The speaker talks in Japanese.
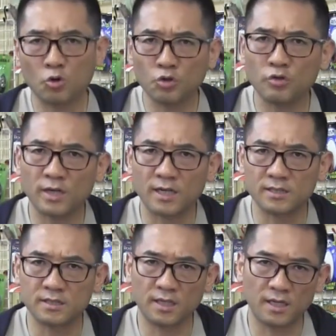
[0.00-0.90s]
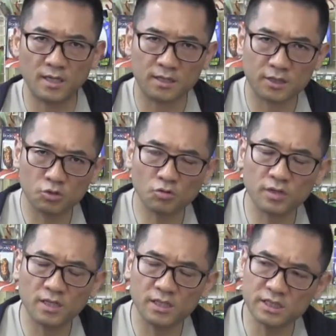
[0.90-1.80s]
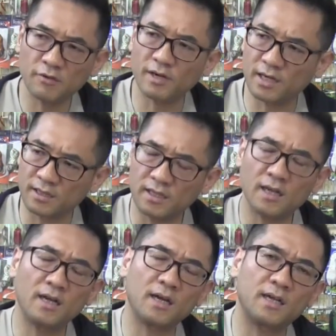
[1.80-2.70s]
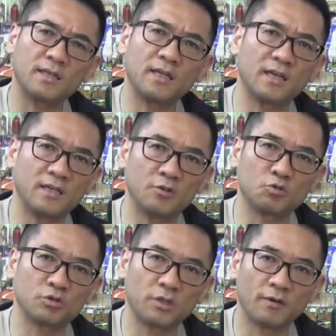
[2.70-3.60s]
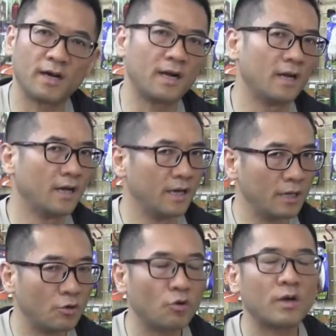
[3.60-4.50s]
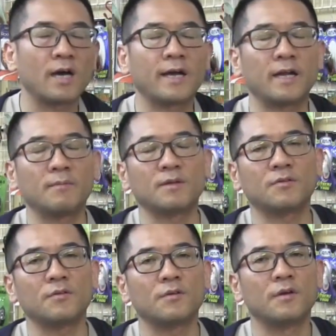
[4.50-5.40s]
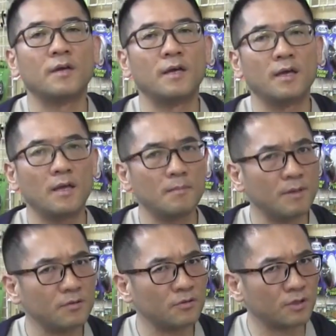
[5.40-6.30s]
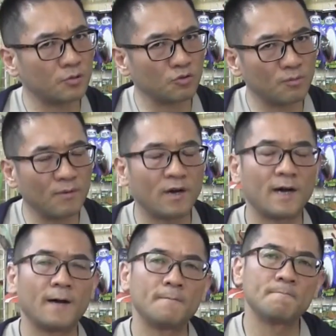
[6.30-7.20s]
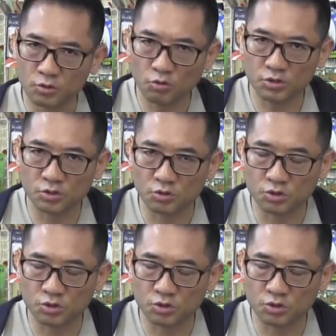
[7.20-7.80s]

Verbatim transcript: このような感じで希少性にしては値段が上がっていない理由としてはいろいろ考えられます。えまずひとつめは、当時